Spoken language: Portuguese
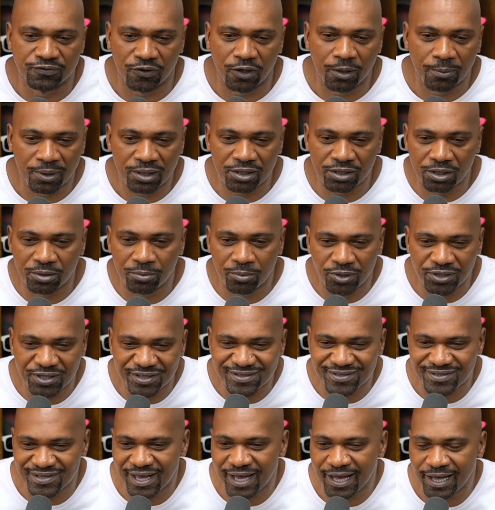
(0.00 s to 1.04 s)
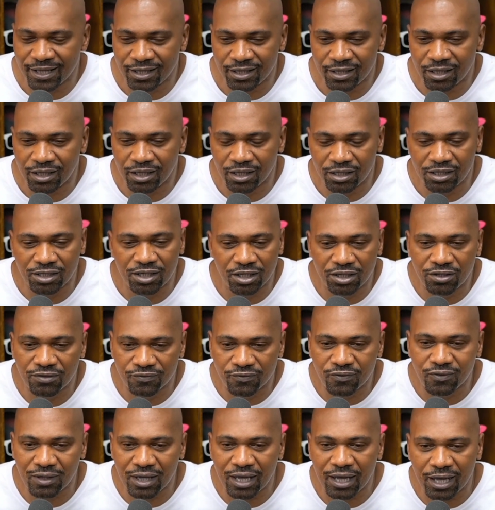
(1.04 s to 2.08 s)
de forma demonizada e
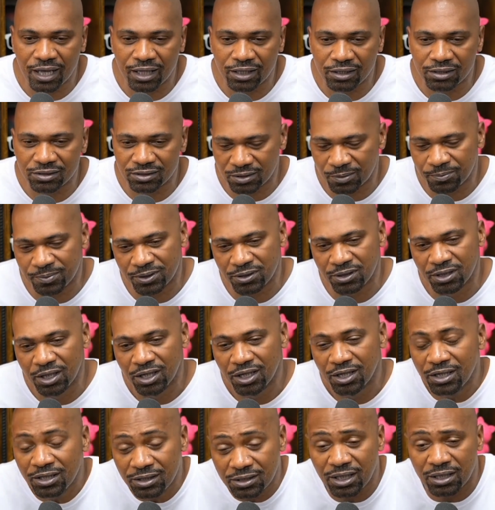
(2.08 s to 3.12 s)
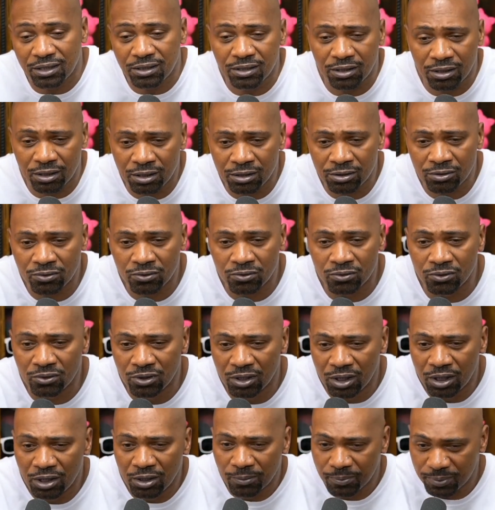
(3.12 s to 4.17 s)
equivocada, sempre Sim.
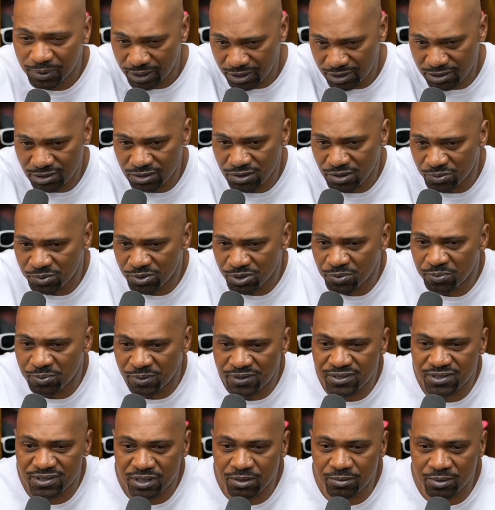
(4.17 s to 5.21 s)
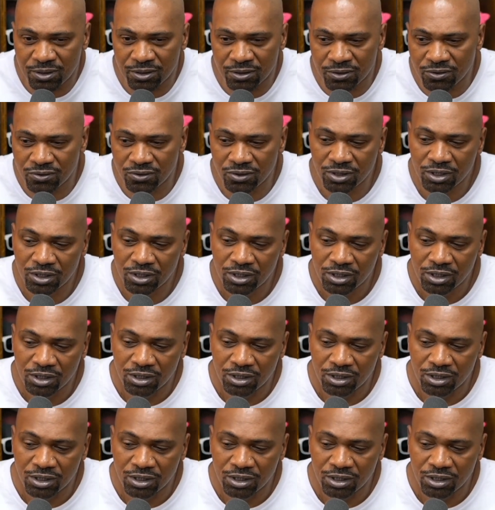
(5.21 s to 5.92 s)
tendendo para esse tipo de pensamento.